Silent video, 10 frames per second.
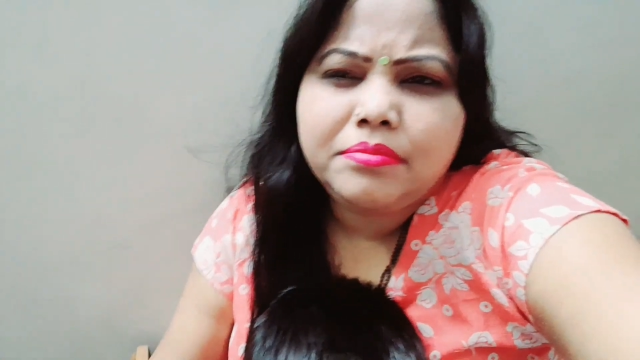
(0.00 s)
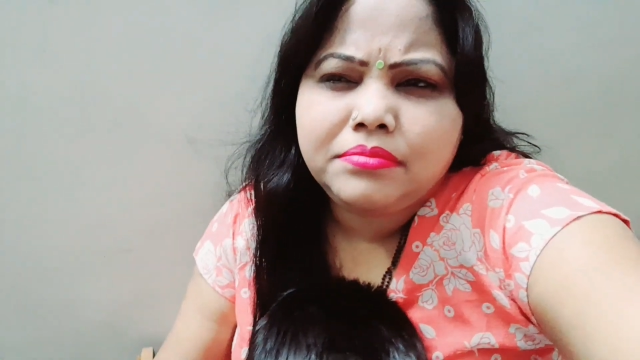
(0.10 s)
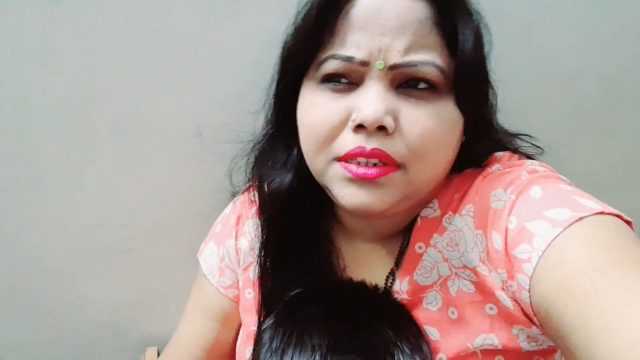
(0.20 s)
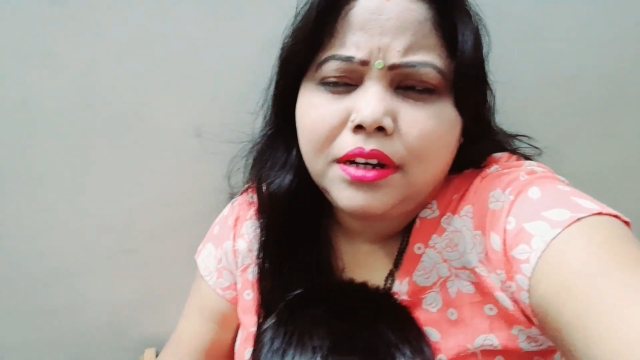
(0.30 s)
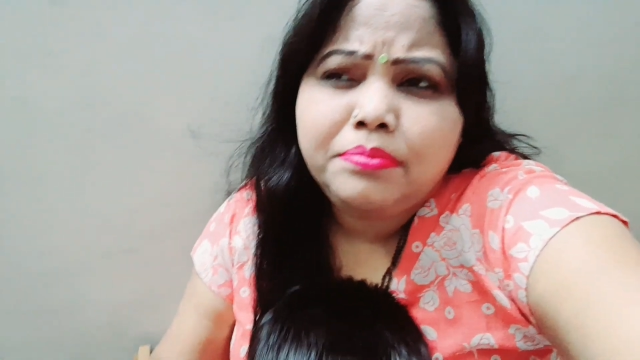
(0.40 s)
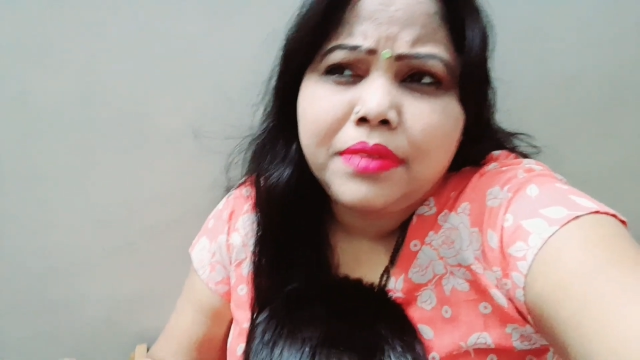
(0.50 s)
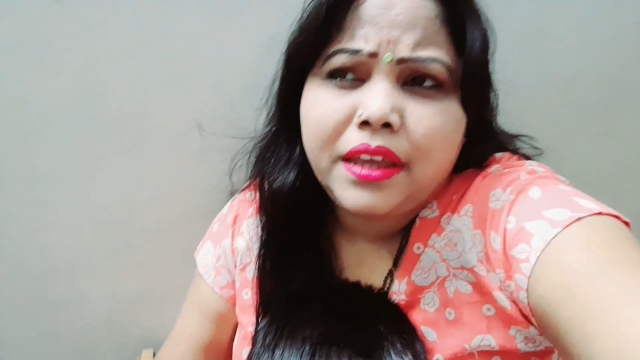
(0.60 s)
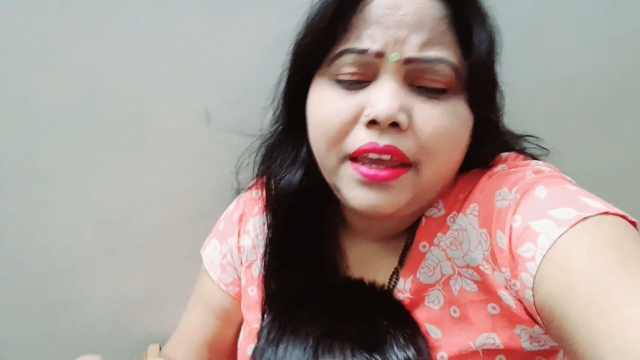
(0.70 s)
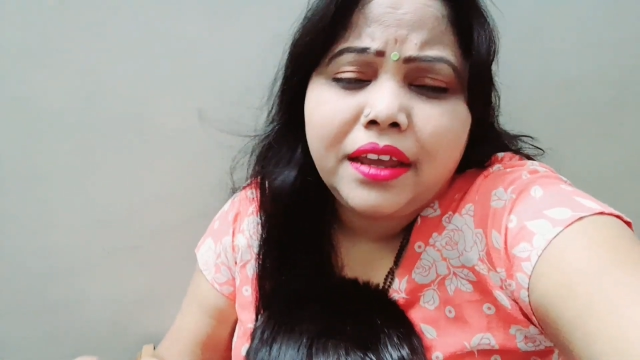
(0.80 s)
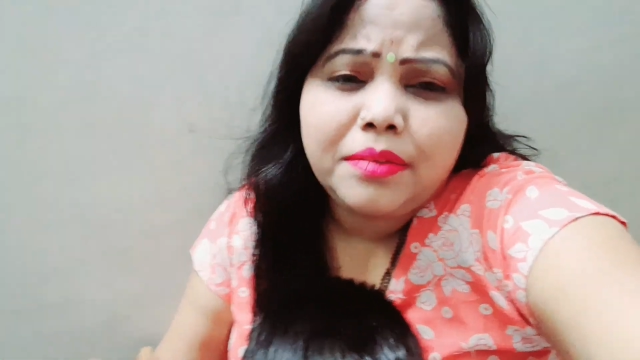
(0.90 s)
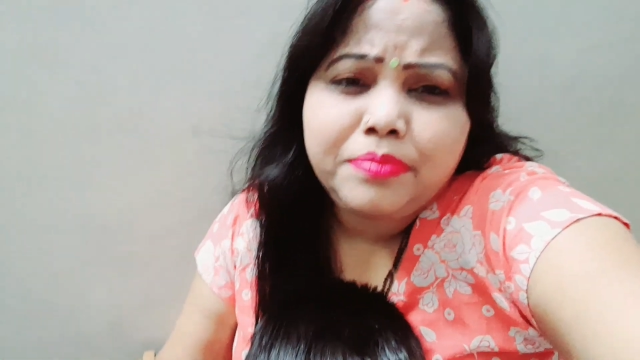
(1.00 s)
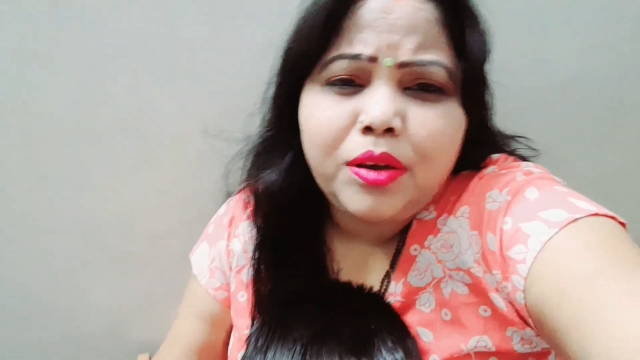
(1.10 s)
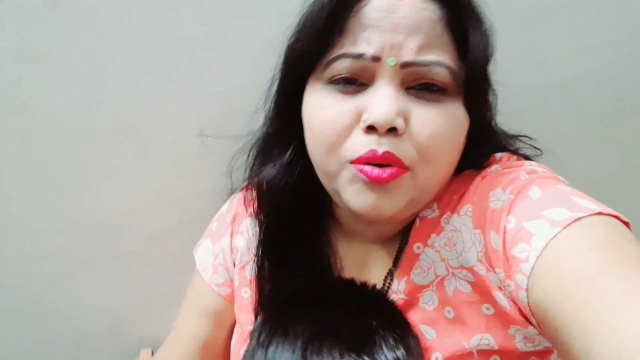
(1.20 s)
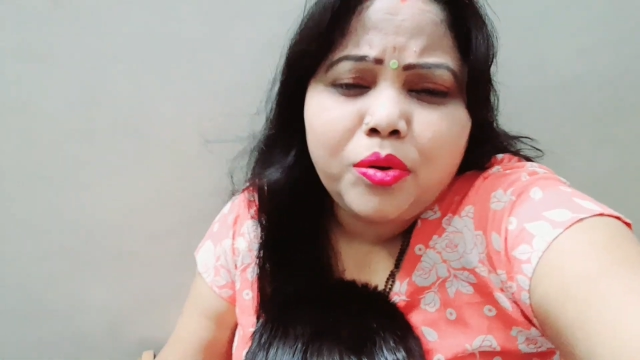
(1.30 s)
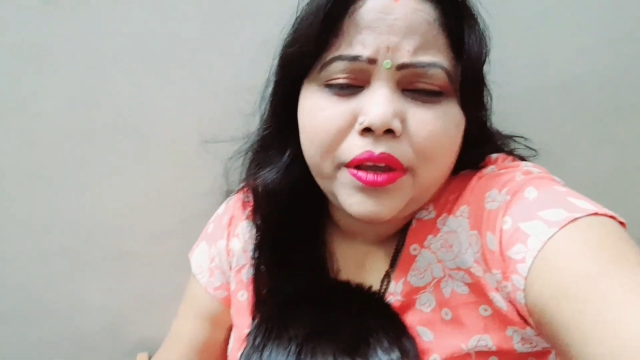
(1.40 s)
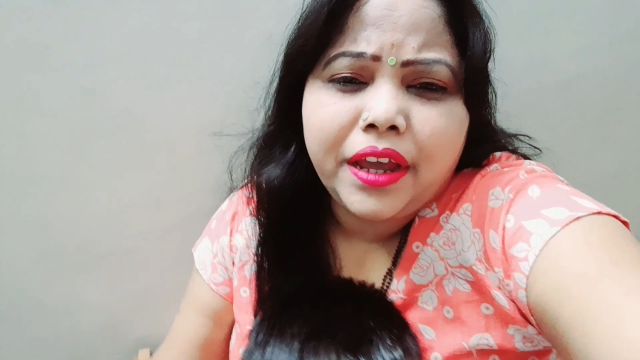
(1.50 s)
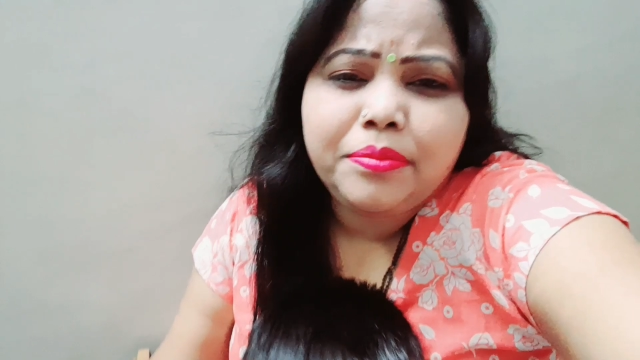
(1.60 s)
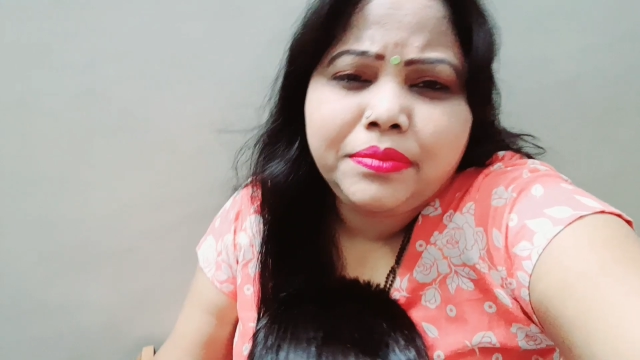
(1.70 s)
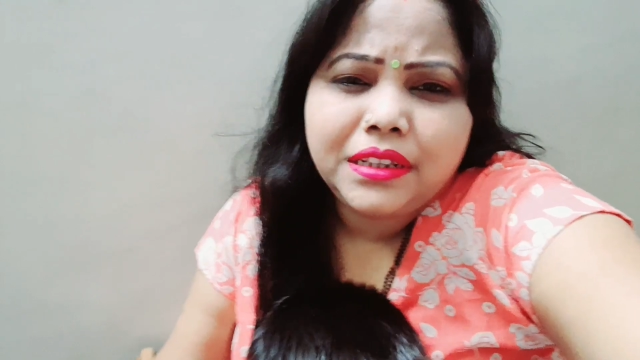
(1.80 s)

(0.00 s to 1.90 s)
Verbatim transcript: मतलब एक हफ्ता हो गया हफ्ता